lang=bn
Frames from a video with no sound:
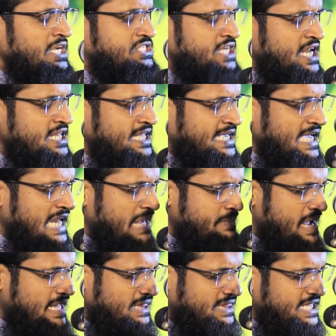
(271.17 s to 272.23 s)
নিচের দিকে
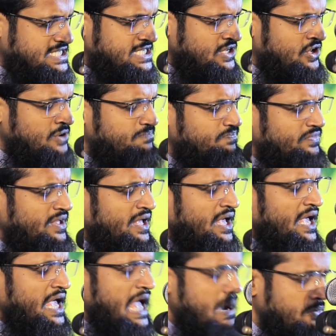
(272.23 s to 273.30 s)
নেমে আনতেছিল
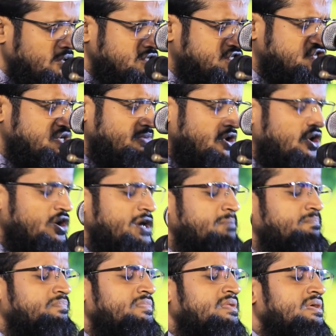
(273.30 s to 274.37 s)
এমন সময়
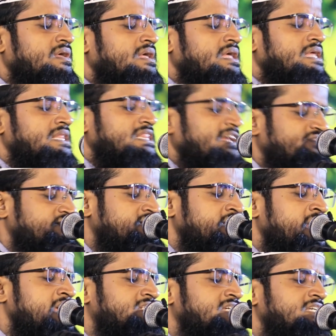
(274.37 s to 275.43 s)

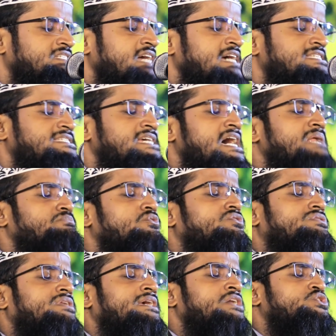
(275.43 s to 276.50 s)
তেফসির এসে আসিয়ার মুখ
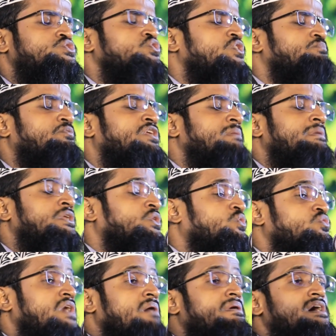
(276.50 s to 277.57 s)
থেকে চুল পরিমাণ
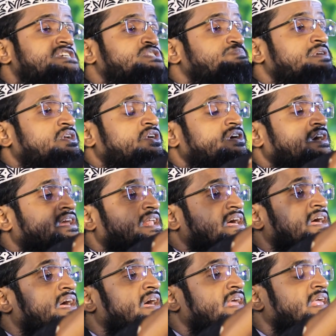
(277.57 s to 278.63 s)
কোন আওয়াজ বের হয়
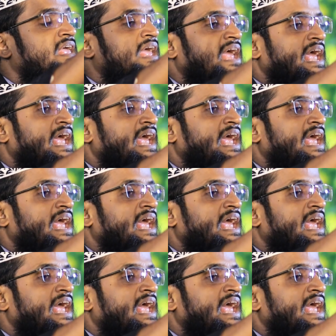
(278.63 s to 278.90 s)
নাই